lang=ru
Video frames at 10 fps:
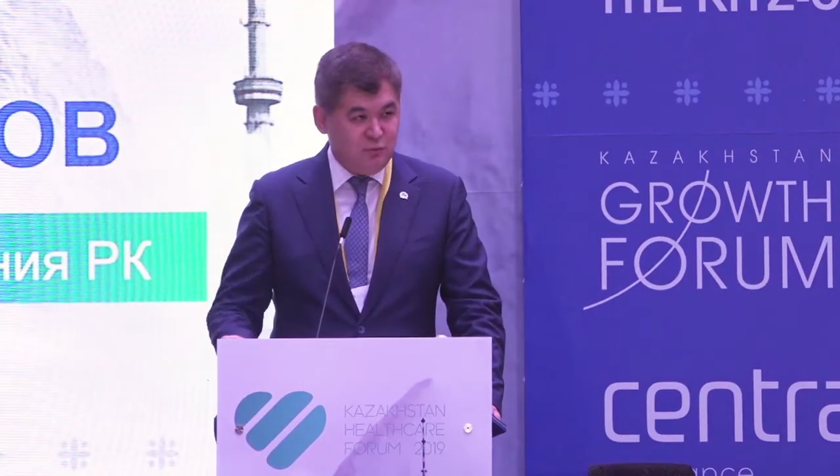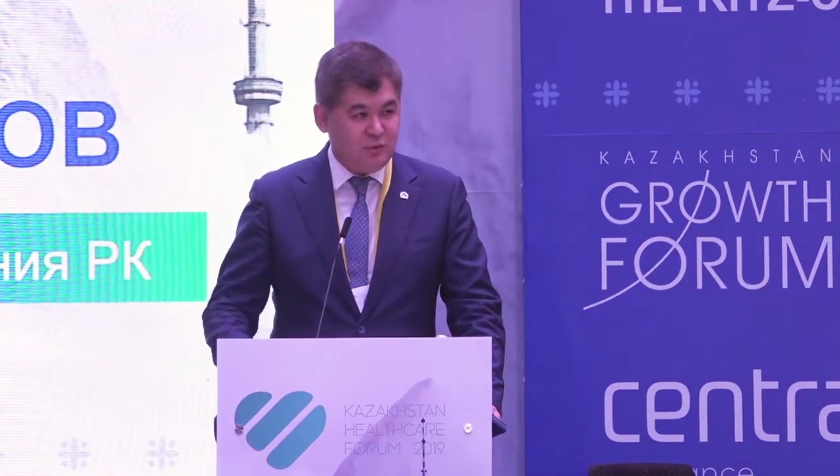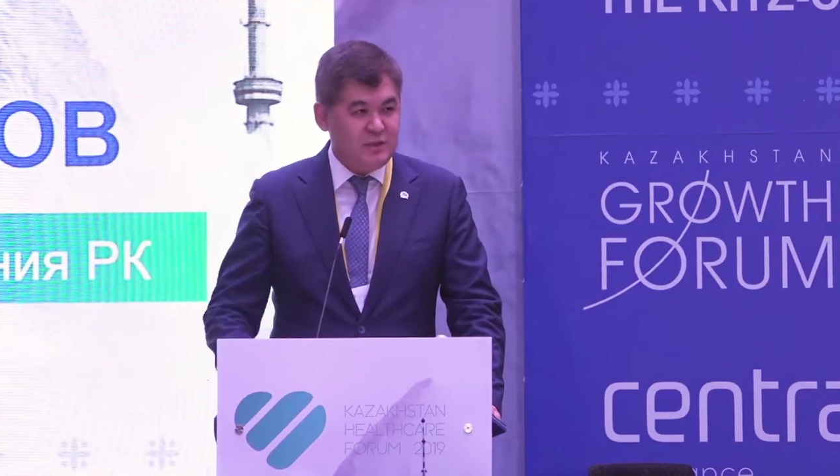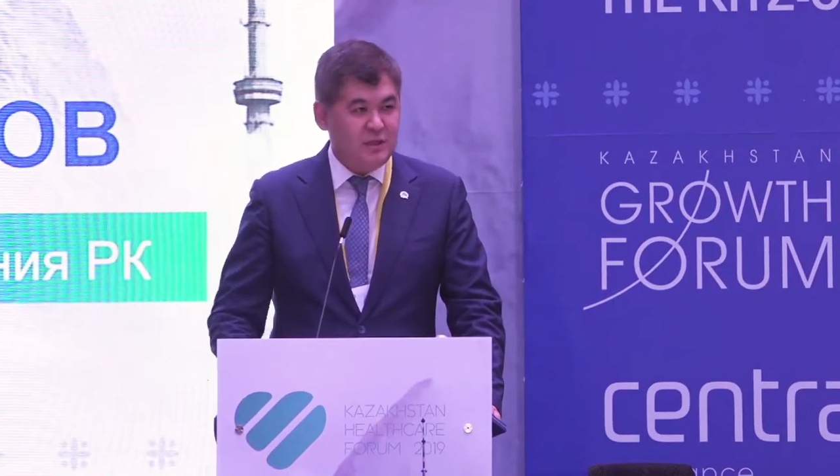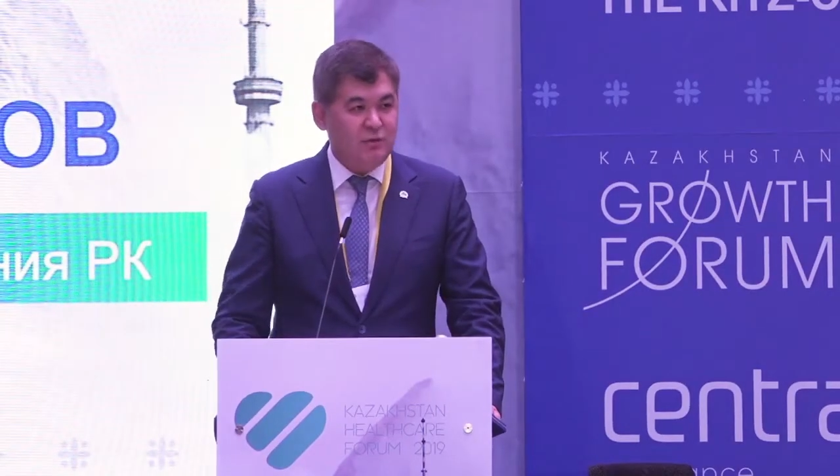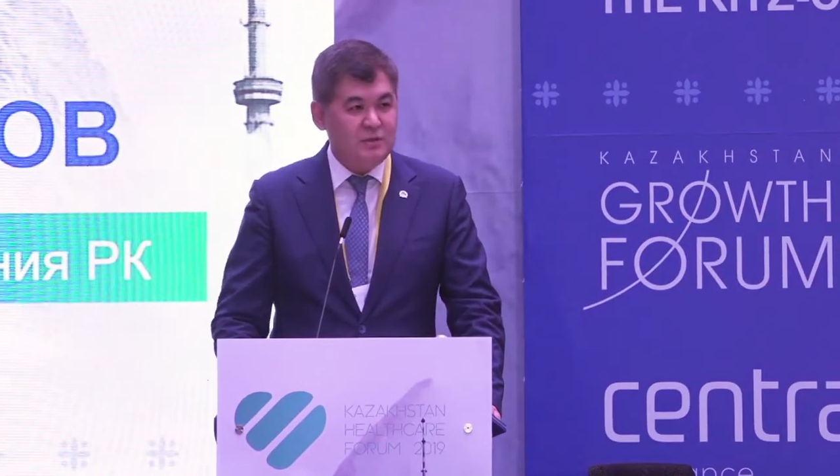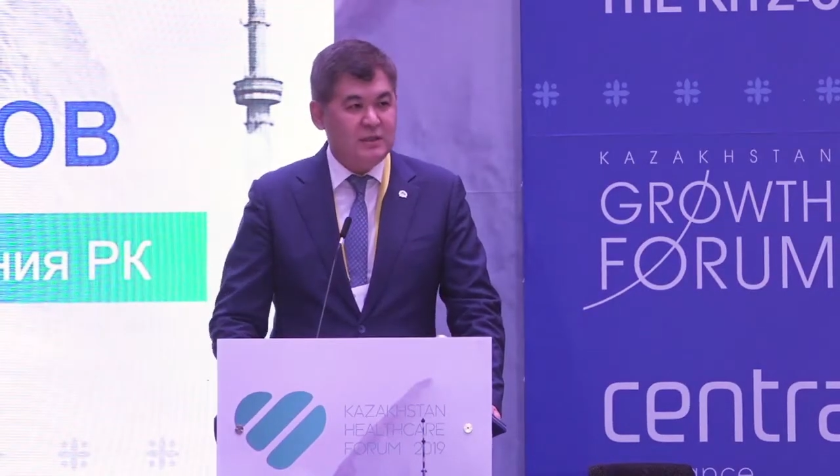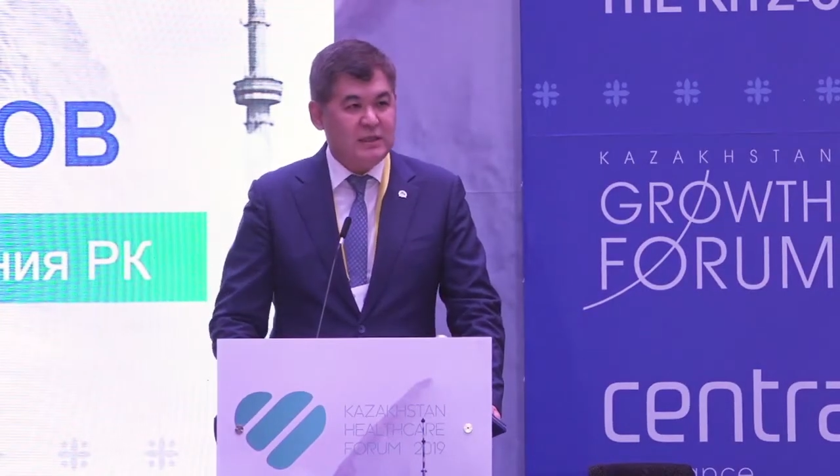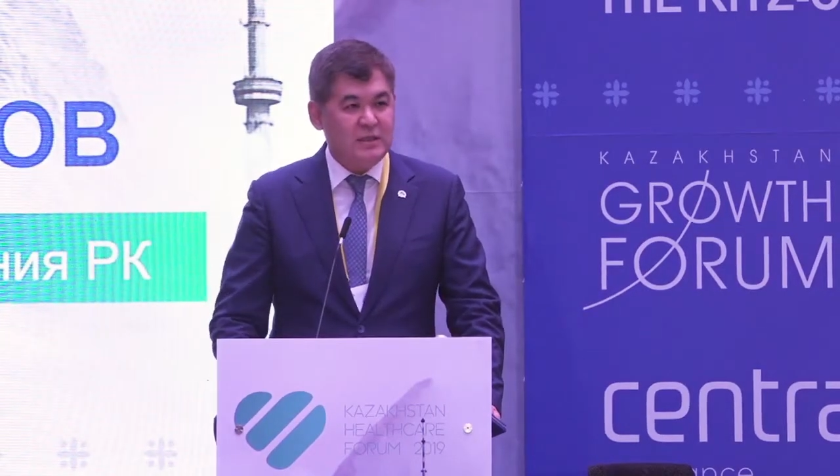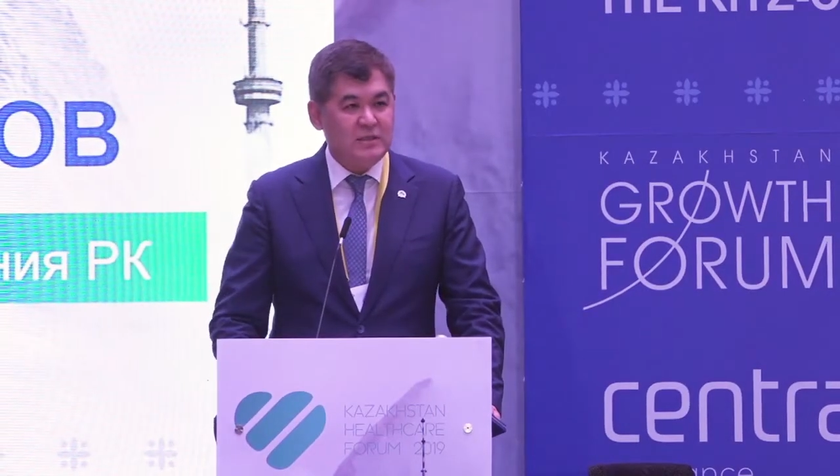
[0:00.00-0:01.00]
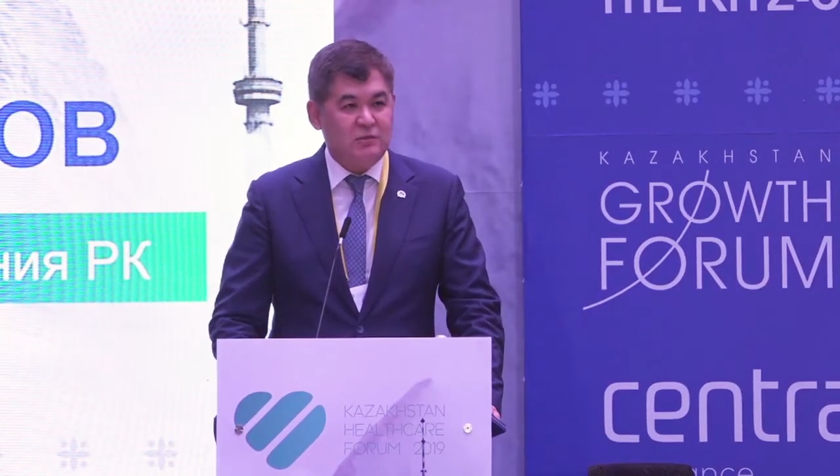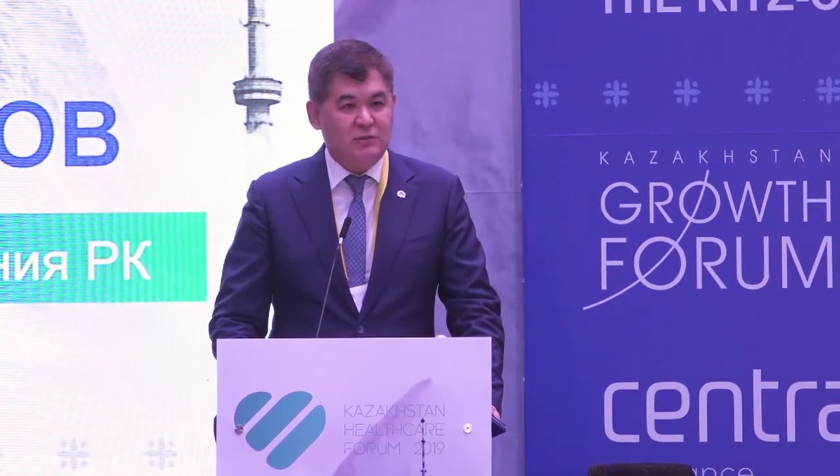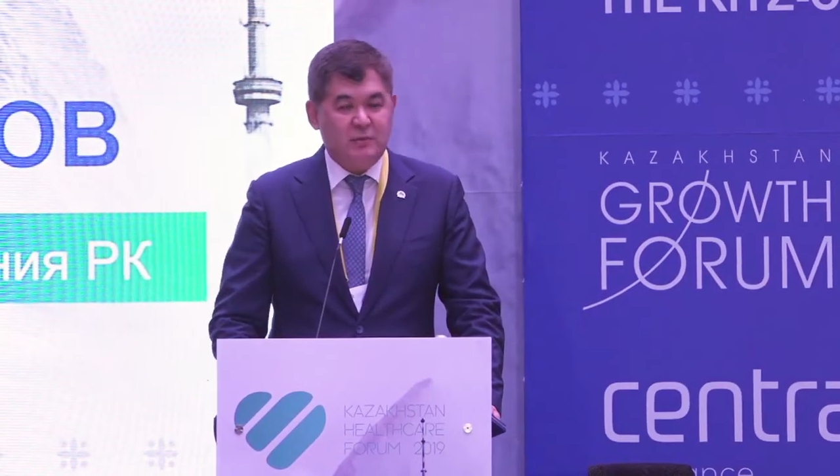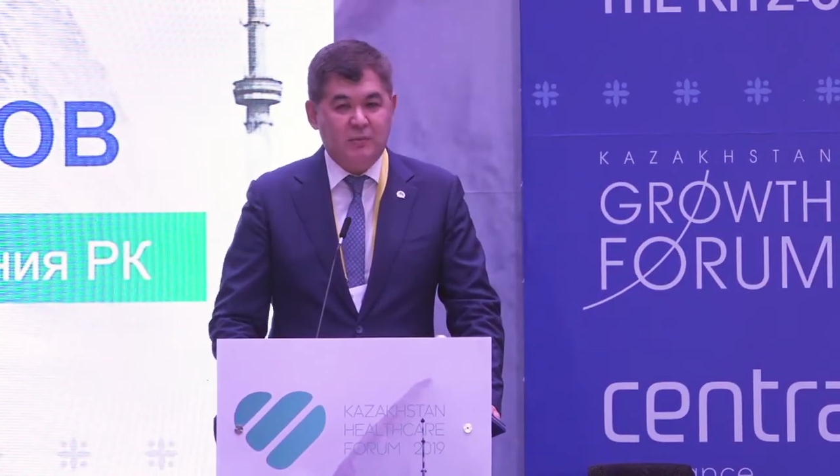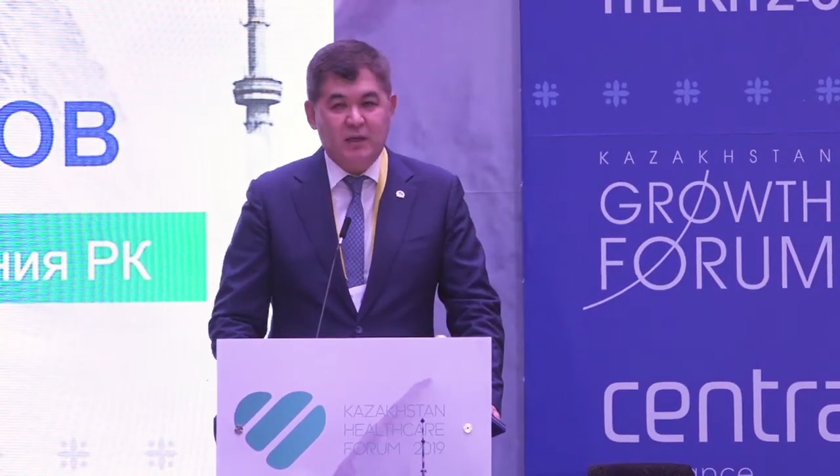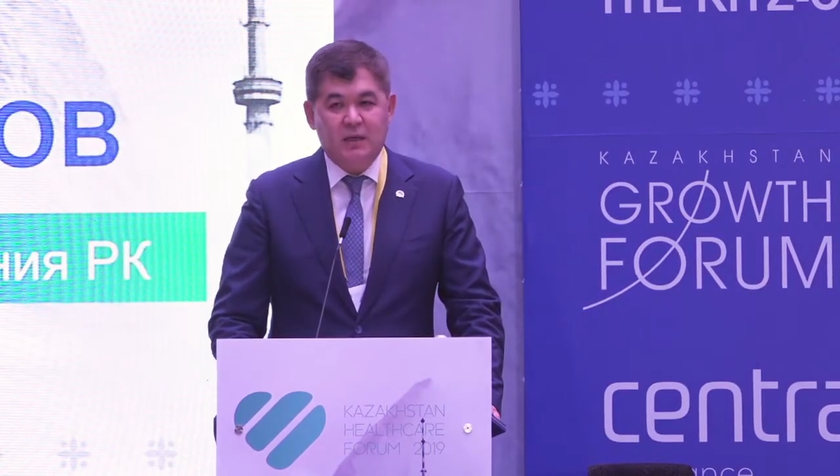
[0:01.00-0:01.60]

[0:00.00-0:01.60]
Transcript: уже становится традиционным.